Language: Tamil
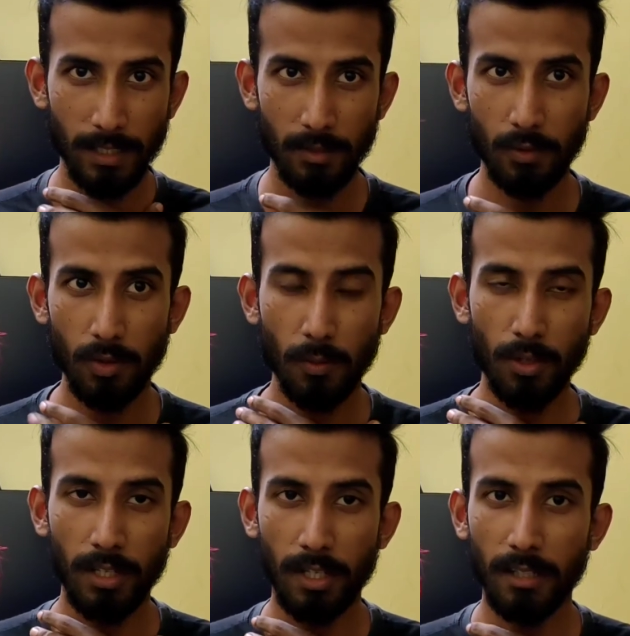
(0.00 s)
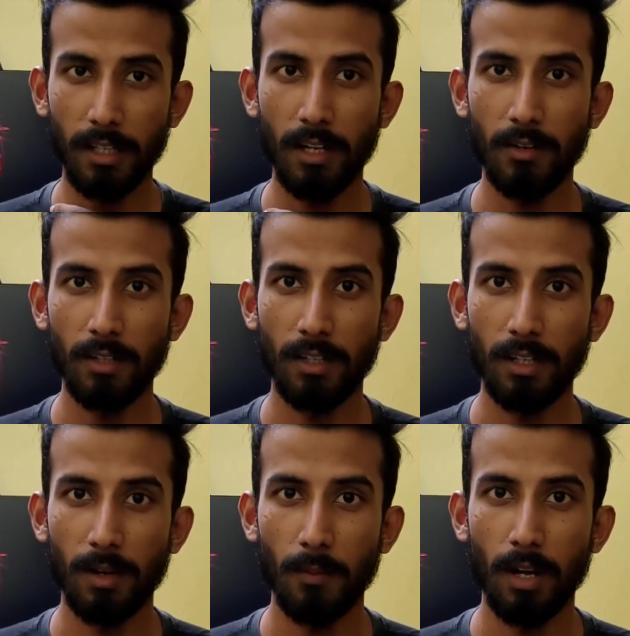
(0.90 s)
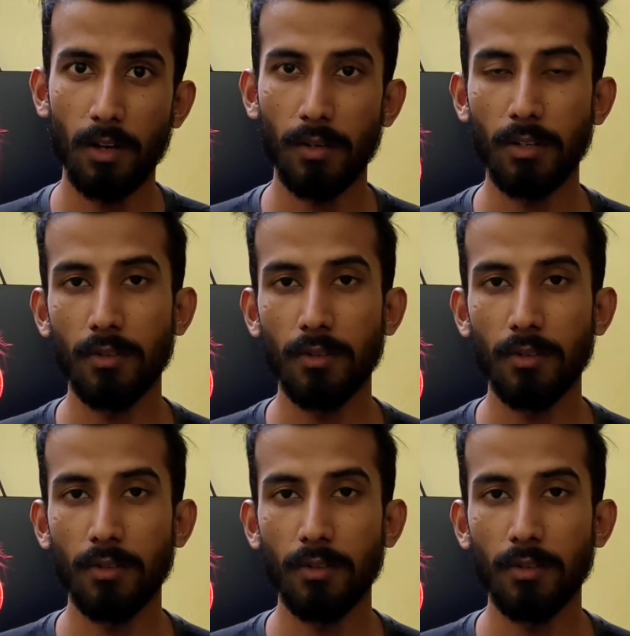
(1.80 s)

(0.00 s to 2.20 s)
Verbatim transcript: தூக்கு போட்டு இறந்ததாக வந்து அப்படிலாம் கூட